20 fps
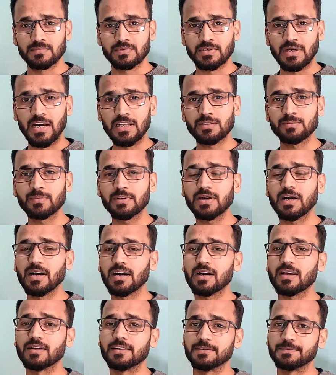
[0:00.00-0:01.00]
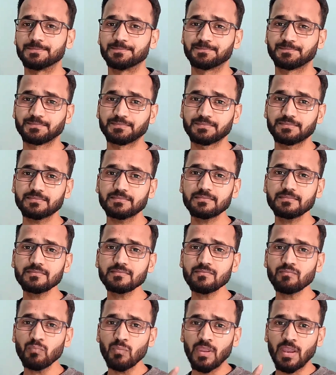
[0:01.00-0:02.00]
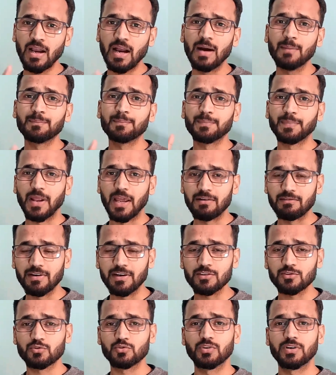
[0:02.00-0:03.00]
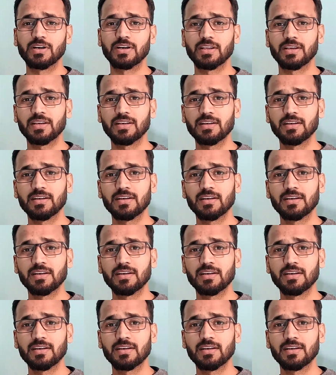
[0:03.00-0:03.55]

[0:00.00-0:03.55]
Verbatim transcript: साथ में अगर आप प्राइवेट स्टूडेंट हैं